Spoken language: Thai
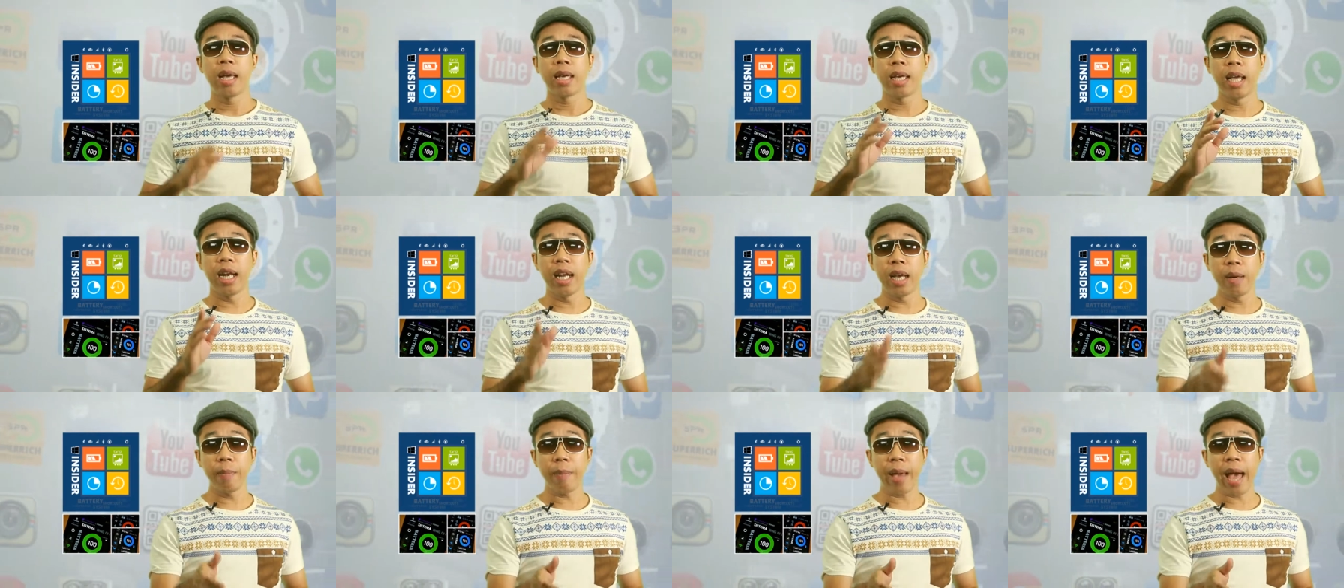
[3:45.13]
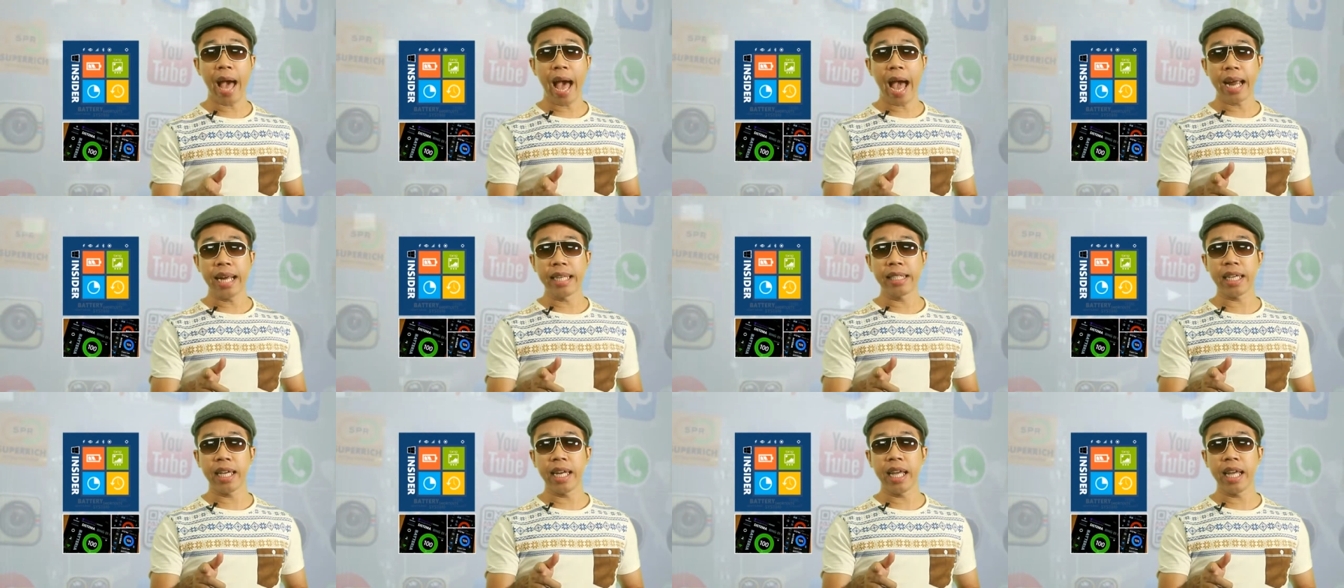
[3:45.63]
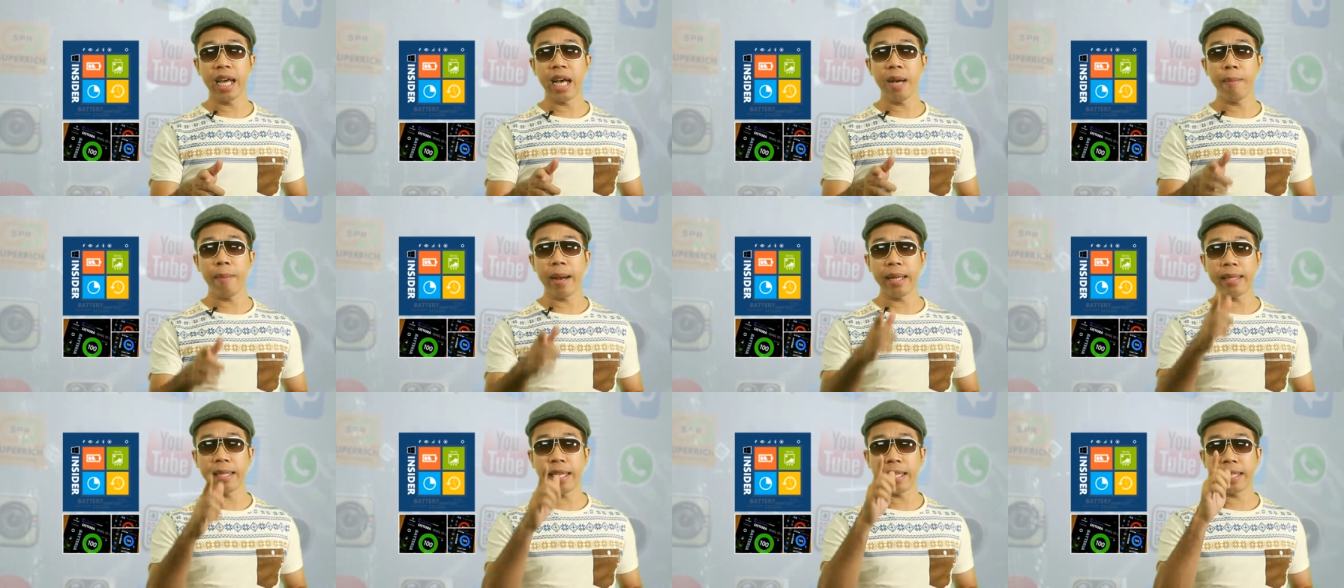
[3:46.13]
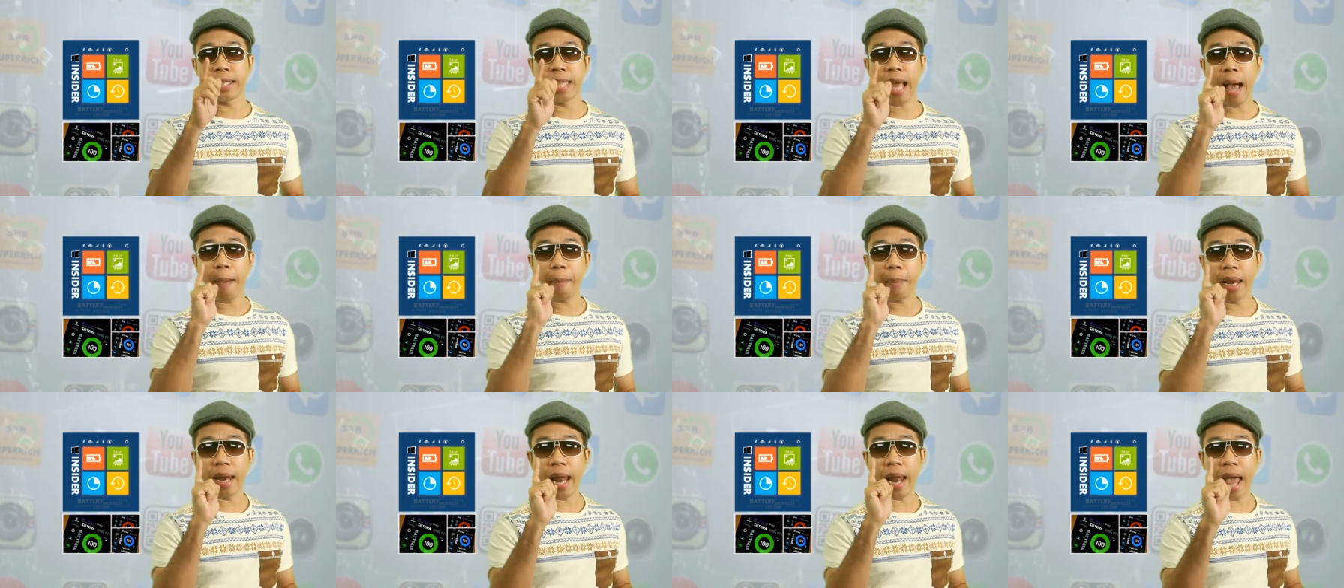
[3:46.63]
อย่าลืมไปหา Insider มาติดตั้
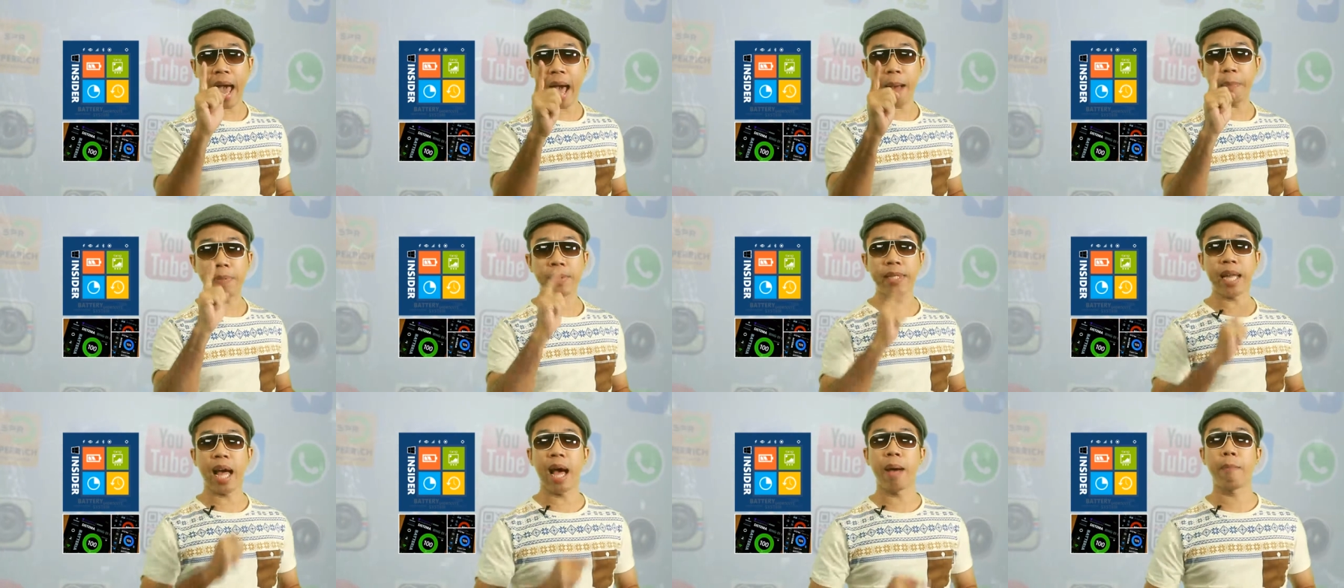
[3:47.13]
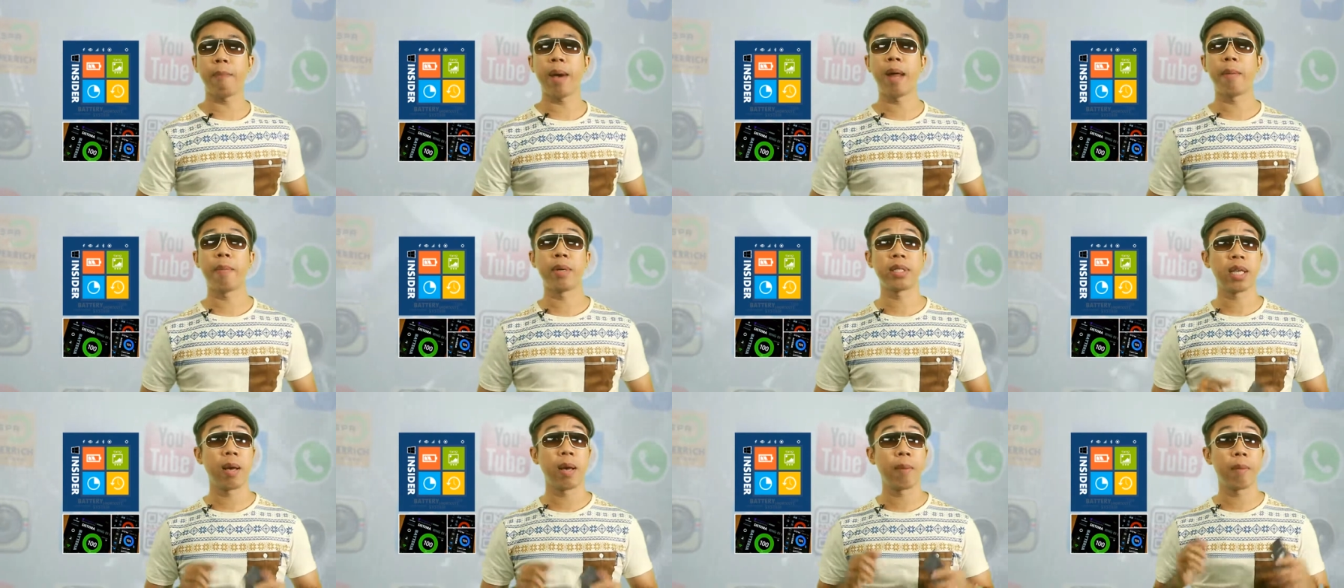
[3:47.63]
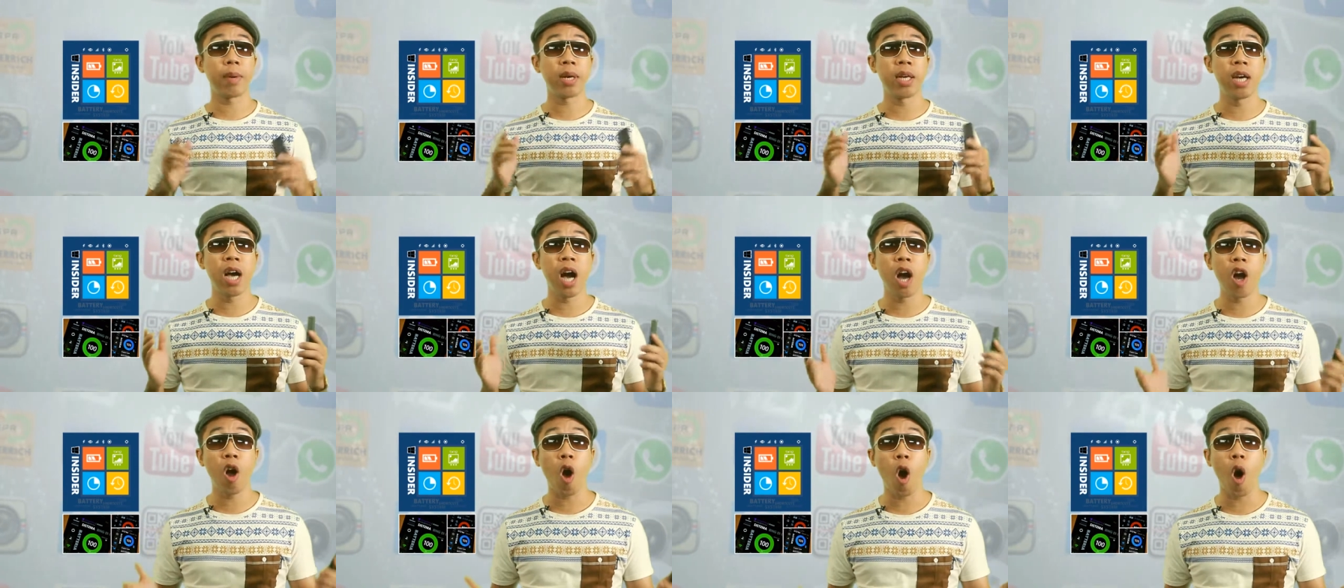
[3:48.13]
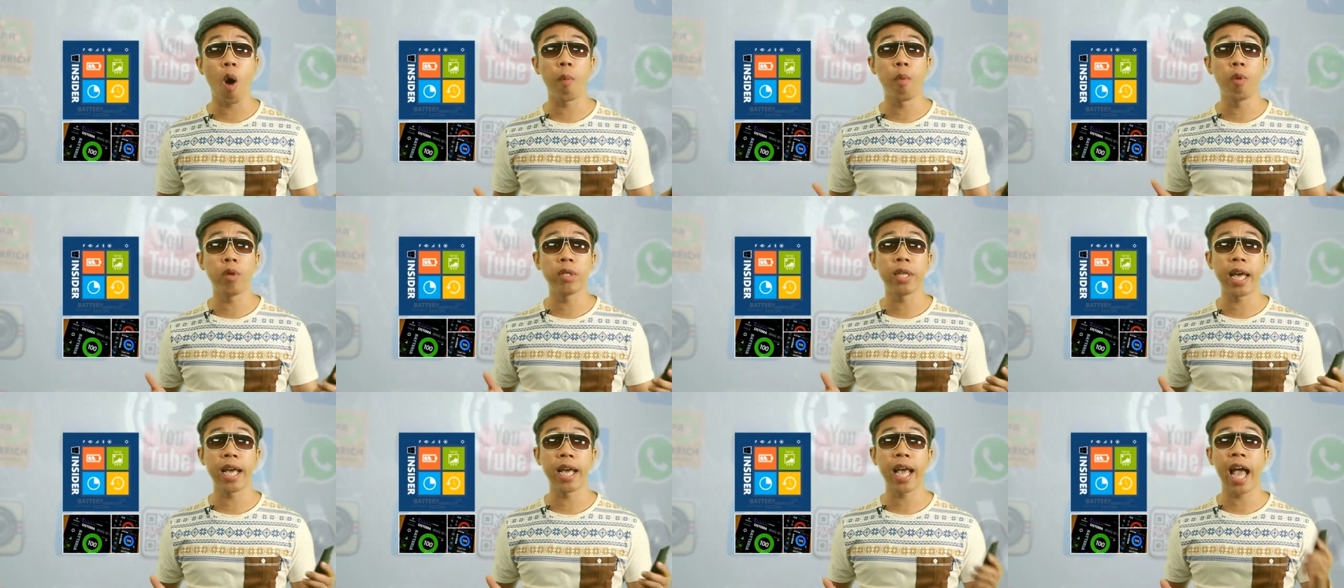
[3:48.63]
งเป็นแอปสามัญประจำเครื่องของ
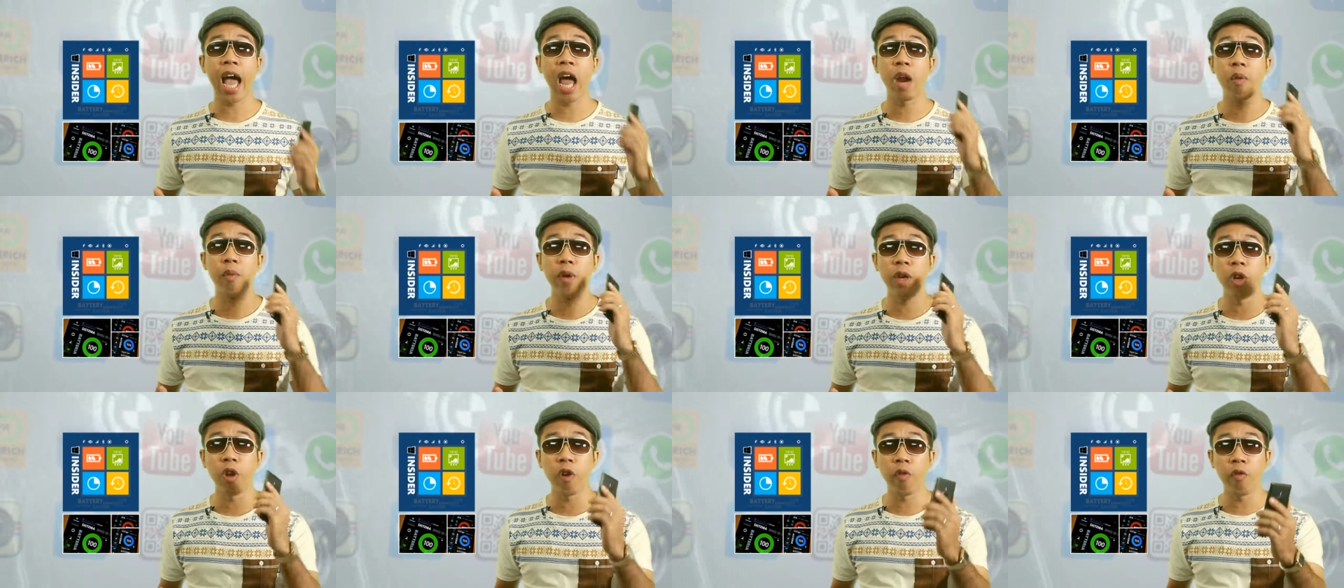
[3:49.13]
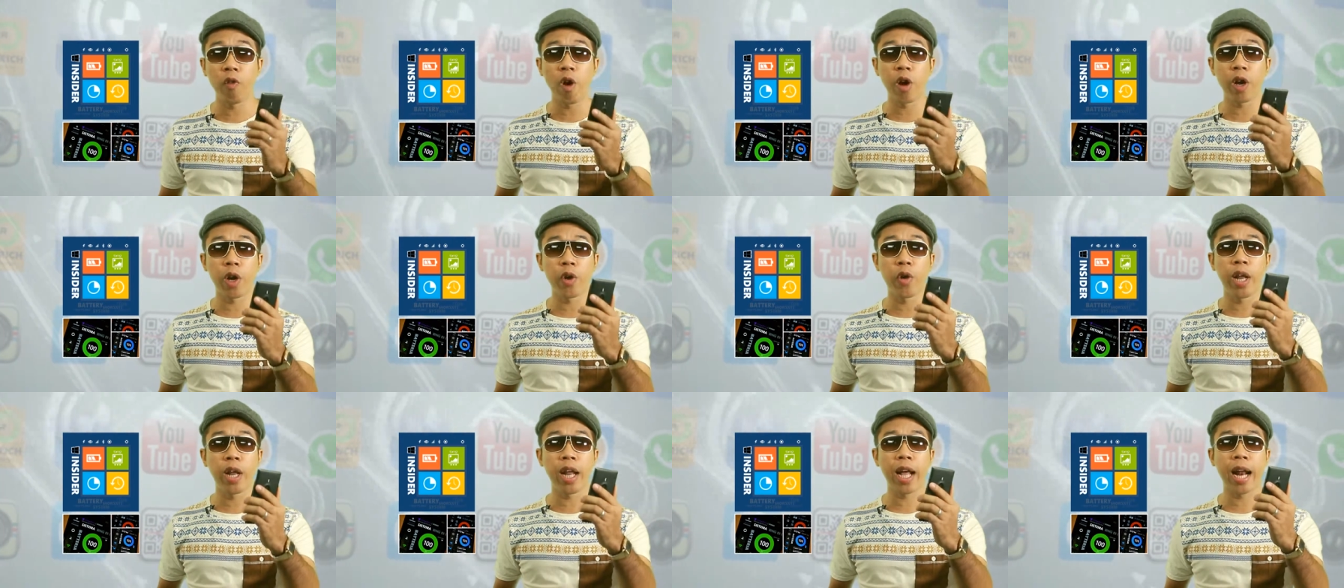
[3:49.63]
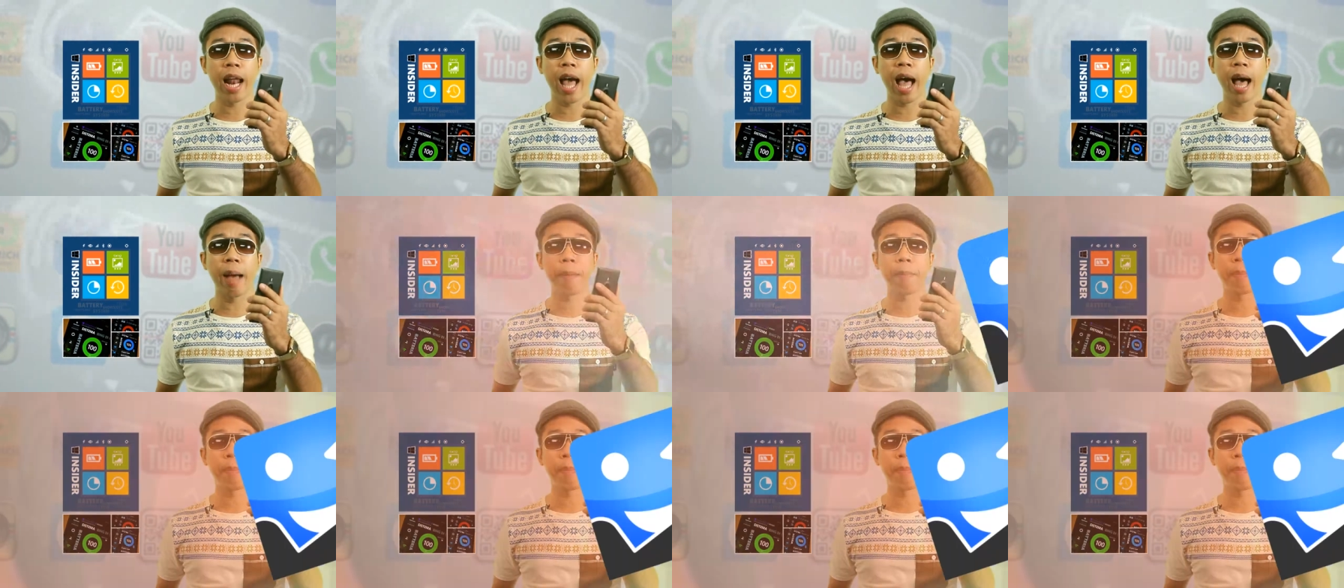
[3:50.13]
ผู้ใช้งาน Windows Phone กันด้วยนะครั